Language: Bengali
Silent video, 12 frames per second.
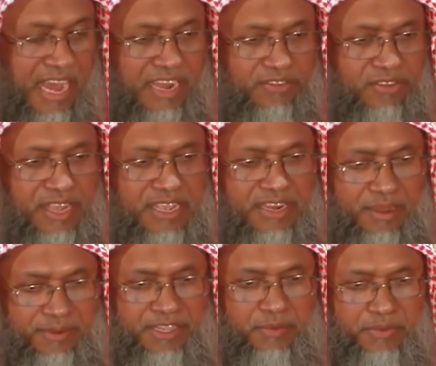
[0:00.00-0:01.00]
আর যদি এই
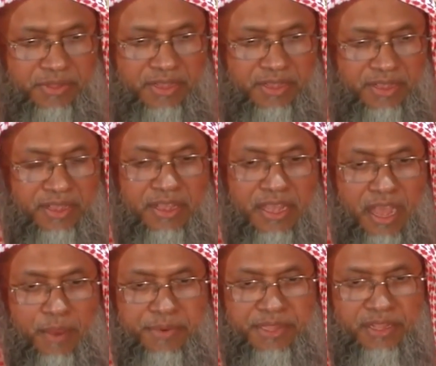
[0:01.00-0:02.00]
নামাজের মধ্যে
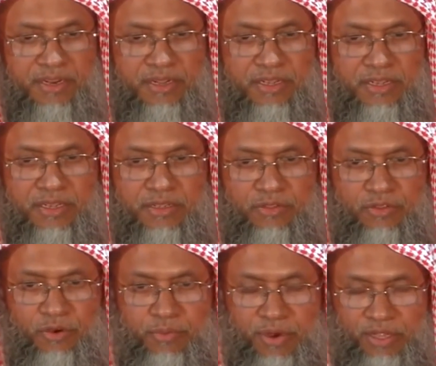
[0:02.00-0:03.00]
আমাদের
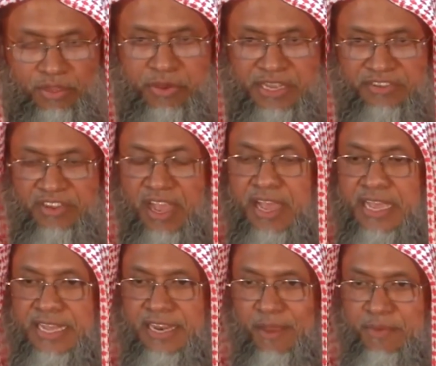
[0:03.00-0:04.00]
দুর্বলতা হয়ে যায়
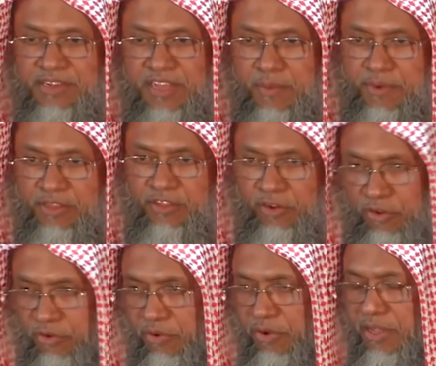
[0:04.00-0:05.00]
নামাজকে আমরা
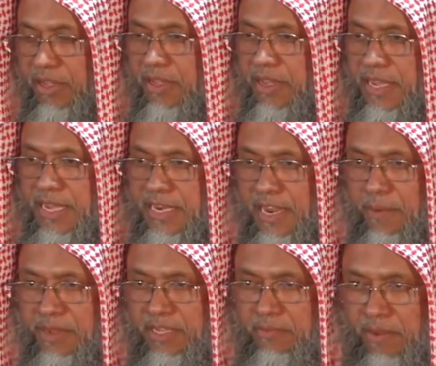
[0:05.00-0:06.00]
তরক করি
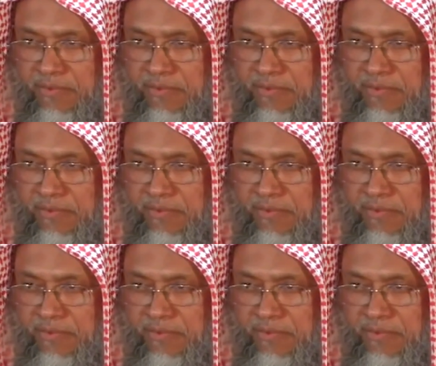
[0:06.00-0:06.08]
নামাজের